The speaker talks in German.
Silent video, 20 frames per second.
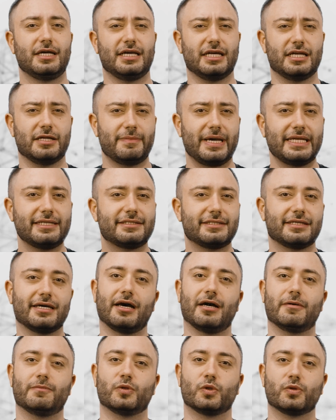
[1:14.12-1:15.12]
Elemente
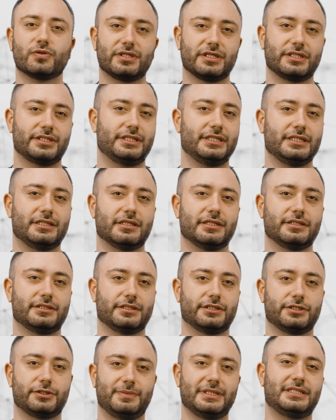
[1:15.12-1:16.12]
haben
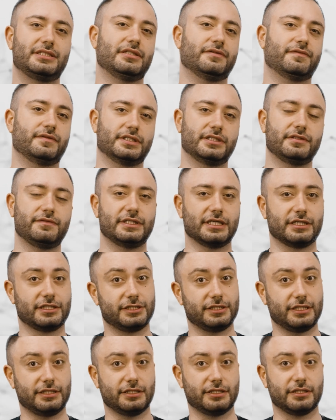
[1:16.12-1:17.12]
unterschiedliche spezifische
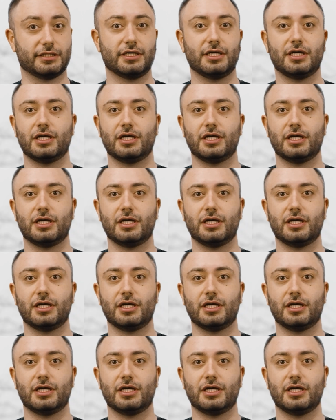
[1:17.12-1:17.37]
Widerstände.